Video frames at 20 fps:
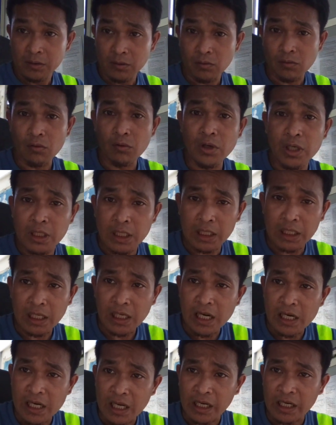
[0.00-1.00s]
kunin lang
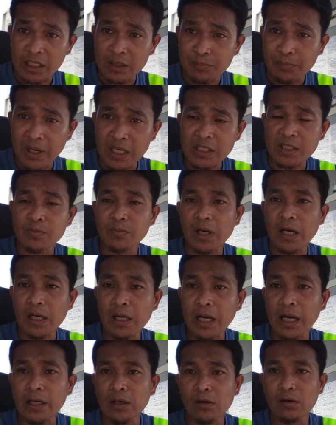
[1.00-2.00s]
nila ng 8 months mga
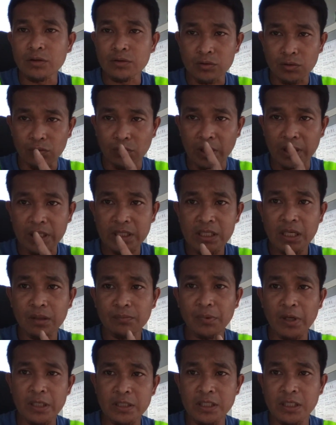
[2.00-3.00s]
kaidol. So ang isang
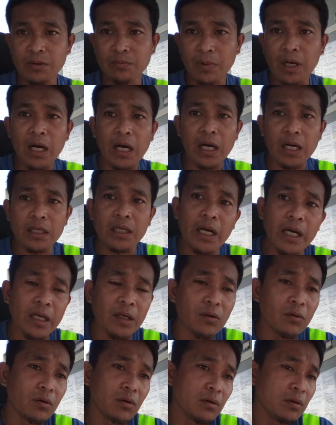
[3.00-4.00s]
project mga
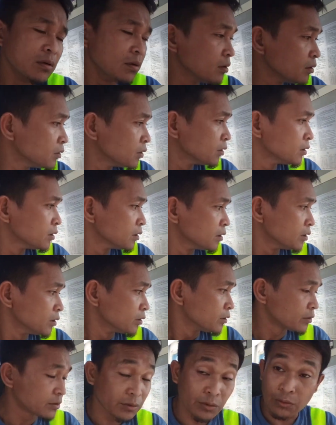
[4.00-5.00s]
kaidol.
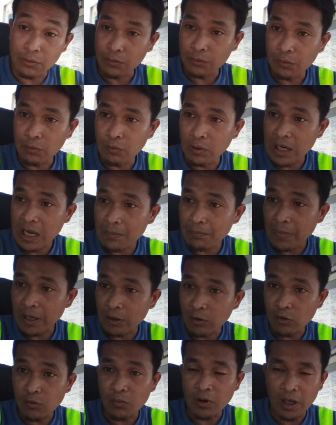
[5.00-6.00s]
So wala pa
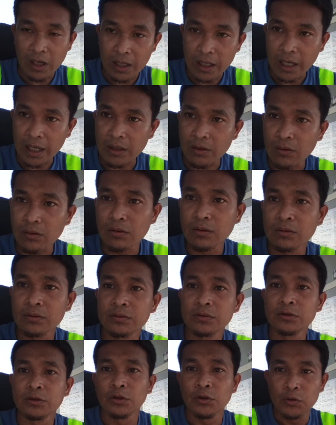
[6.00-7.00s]
no mga kaidol.
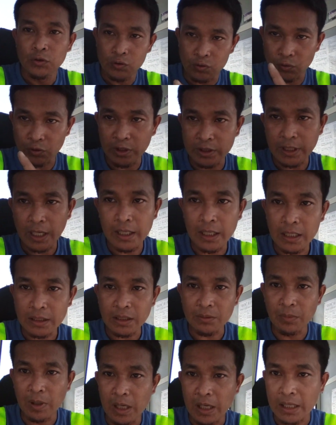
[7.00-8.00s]
So hintay
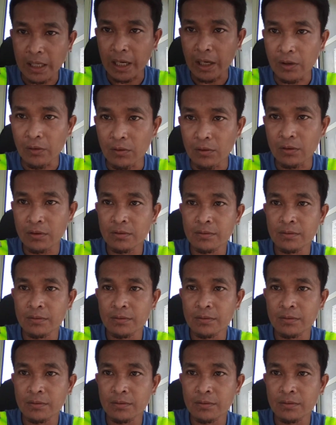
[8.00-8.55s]
natin mga kaidol.